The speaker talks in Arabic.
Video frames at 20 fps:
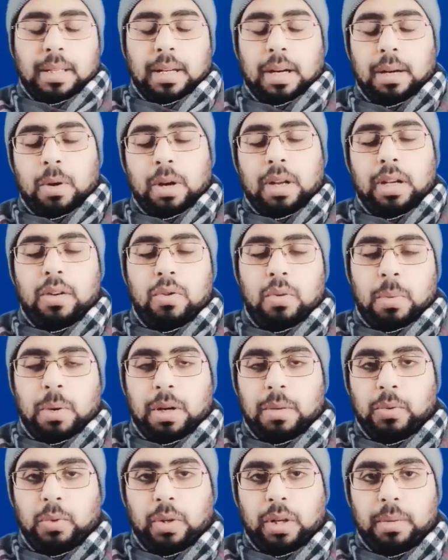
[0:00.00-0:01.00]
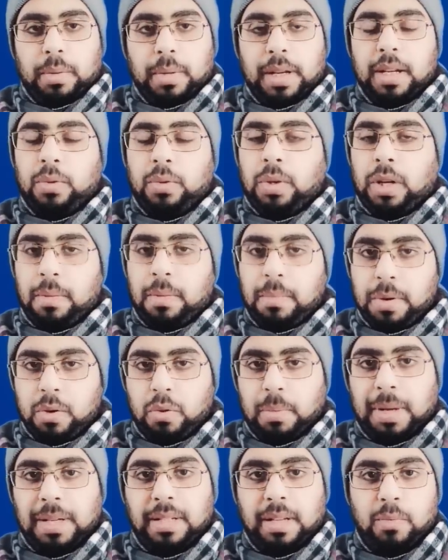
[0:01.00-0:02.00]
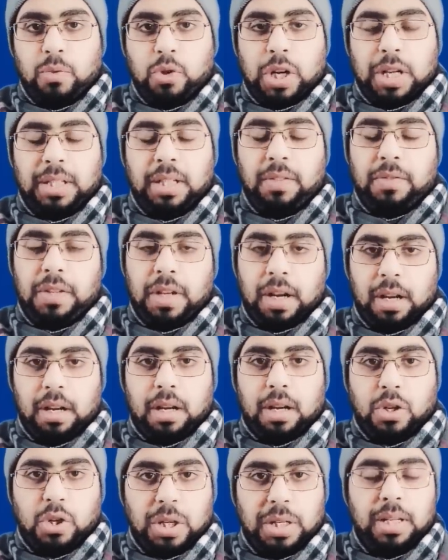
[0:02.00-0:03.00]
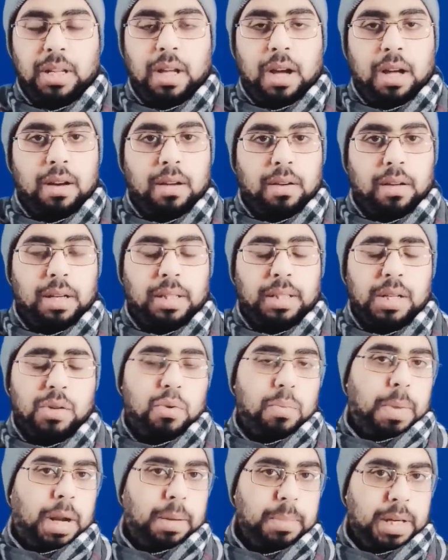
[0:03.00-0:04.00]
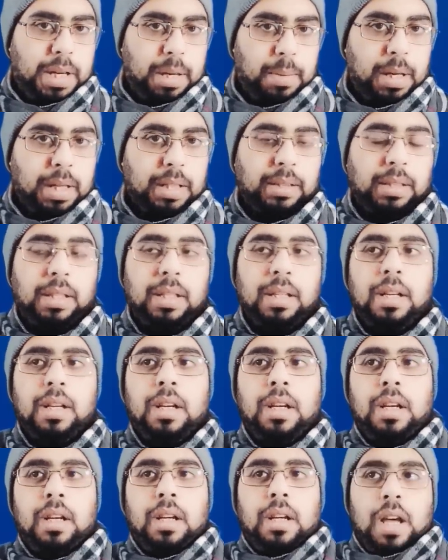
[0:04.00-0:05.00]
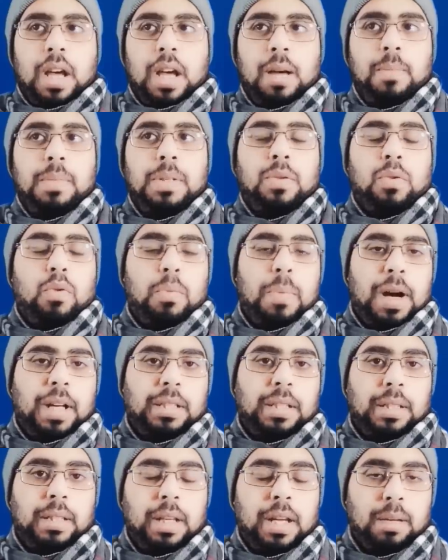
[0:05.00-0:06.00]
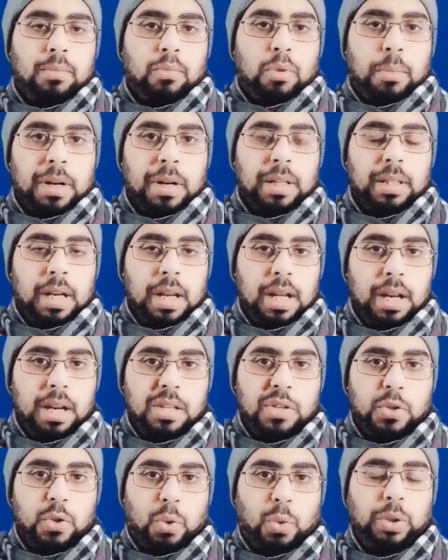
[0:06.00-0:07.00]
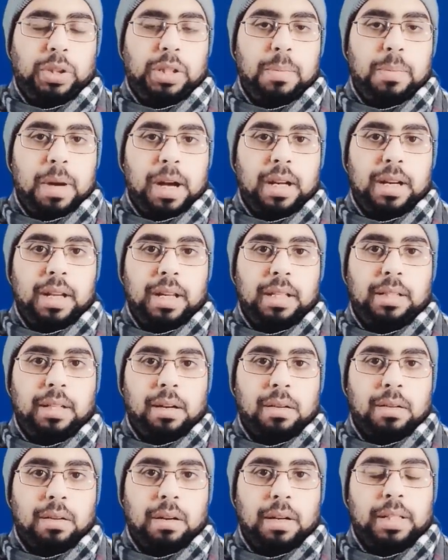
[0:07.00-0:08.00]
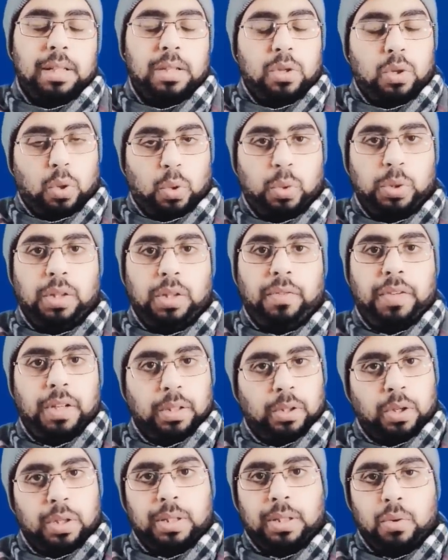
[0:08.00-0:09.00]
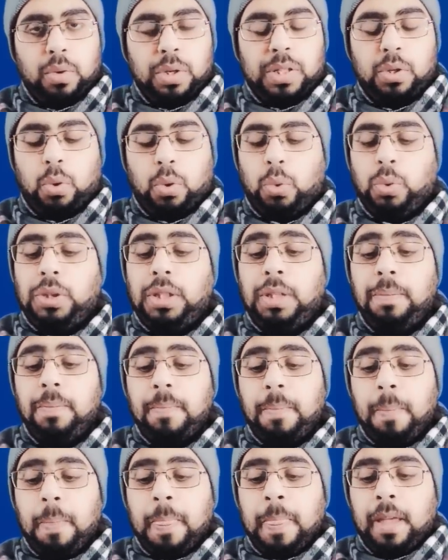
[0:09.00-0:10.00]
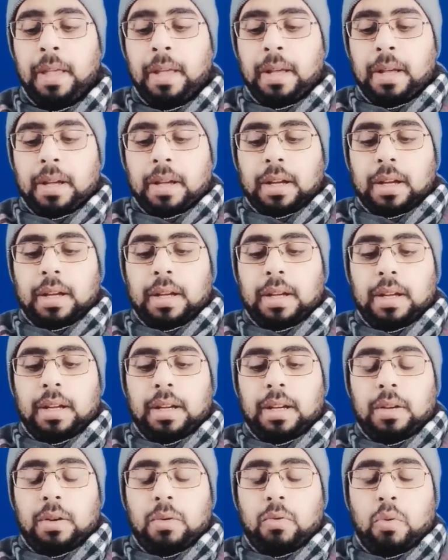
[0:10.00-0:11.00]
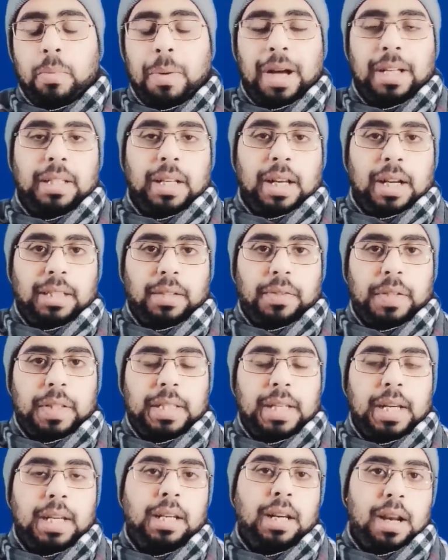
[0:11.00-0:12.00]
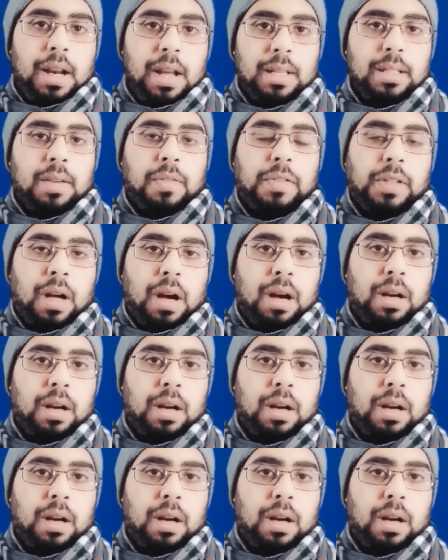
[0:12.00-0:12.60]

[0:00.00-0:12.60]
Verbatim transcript: السلام عليكم ورحمة الله وبركاته أهلا بكم أعزائي المشاهدين في حلقة جديدة على قناتكم بحبك بلادي أمس وبعد انتهاء مباراة الأهلي السعودي مع نادي الرائد السعودي في إطار الدوري السعودي أه وبعد الهدف الثاني للأسف